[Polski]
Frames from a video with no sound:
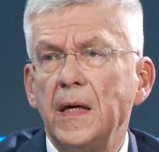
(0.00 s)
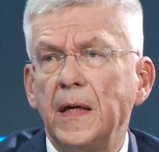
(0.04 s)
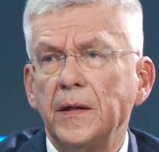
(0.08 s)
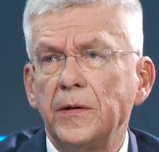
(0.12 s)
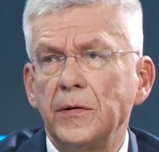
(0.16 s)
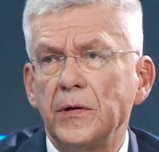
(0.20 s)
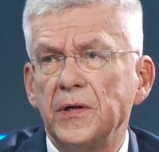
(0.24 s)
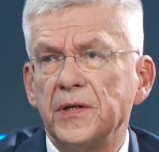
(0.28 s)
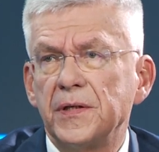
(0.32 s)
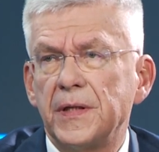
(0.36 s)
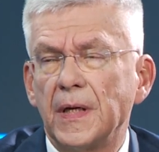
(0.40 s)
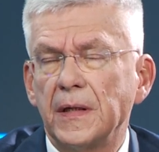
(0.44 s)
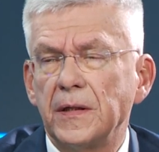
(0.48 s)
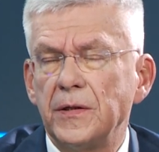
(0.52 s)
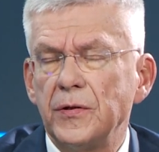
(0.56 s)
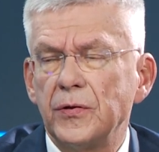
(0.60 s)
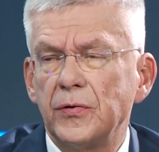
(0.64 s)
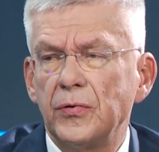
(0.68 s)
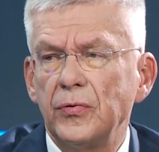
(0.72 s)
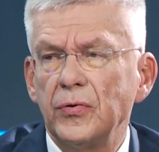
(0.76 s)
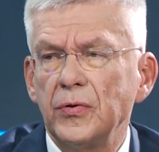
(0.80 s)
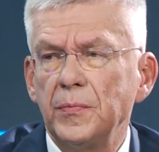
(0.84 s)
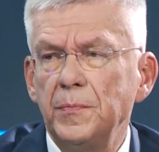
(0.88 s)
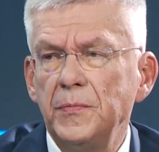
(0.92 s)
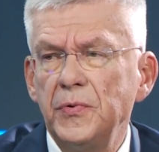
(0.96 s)
Nie, to jest taki
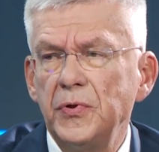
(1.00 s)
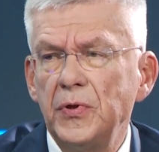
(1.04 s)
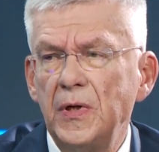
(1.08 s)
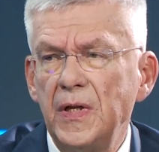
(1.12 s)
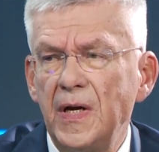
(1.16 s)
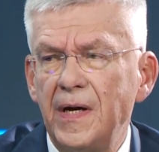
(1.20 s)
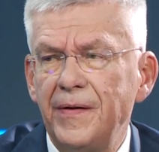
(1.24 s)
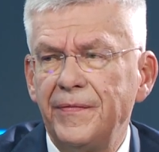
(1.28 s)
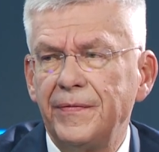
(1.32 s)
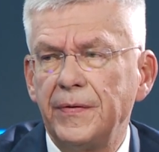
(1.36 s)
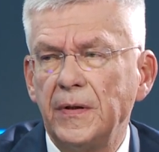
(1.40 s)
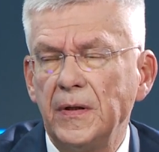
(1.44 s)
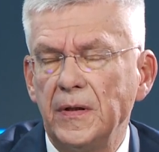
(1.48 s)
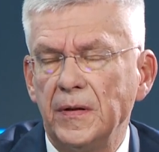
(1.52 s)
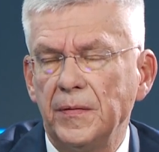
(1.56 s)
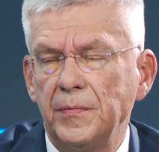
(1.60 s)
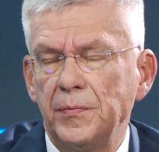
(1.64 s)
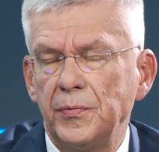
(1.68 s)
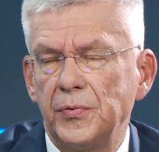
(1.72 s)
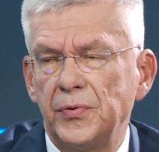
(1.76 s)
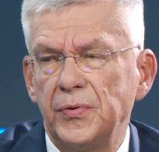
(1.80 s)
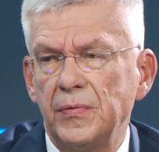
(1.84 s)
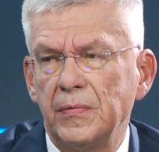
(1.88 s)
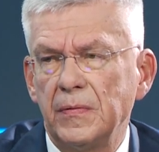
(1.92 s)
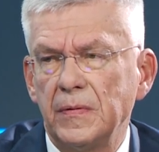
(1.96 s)
skrót myślowy.
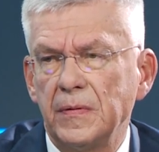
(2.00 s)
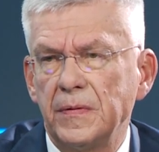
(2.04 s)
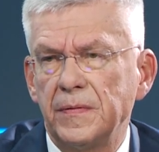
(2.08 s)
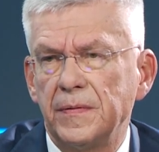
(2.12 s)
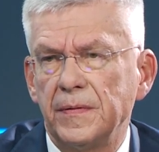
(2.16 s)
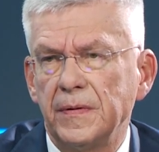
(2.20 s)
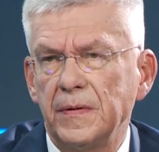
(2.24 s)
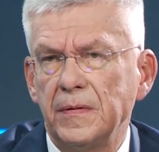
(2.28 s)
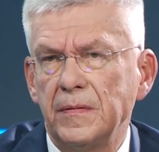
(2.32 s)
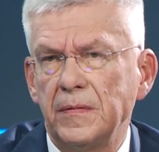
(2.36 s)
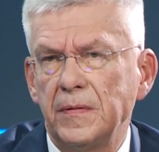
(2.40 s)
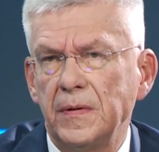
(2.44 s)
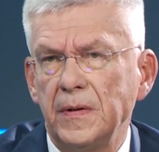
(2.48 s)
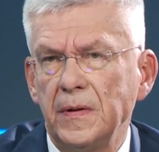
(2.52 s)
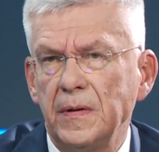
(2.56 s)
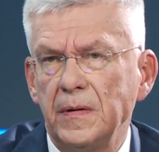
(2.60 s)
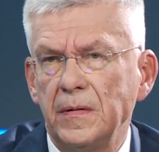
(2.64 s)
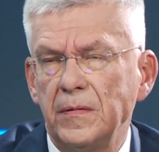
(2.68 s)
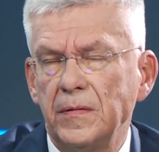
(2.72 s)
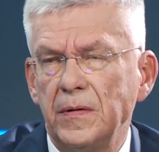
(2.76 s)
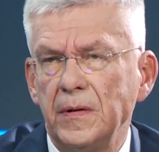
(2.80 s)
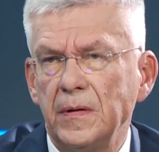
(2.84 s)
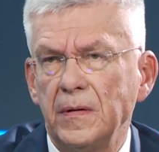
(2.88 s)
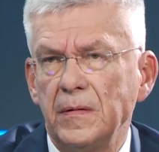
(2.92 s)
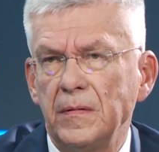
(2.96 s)

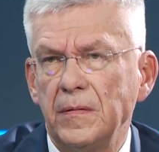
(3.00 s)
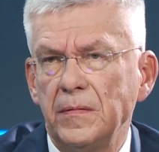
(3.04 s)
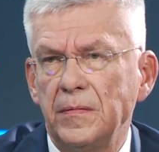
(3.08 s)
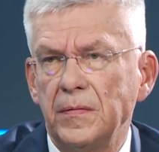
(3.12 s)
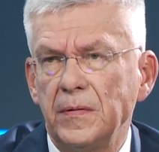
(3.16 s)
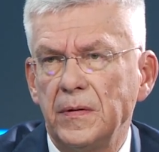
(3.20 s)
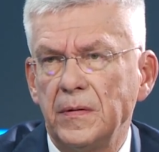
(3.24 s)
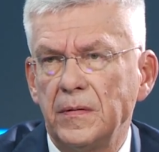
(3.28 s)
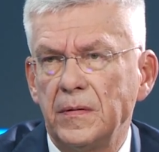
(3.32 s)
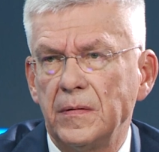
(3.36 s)
To, to,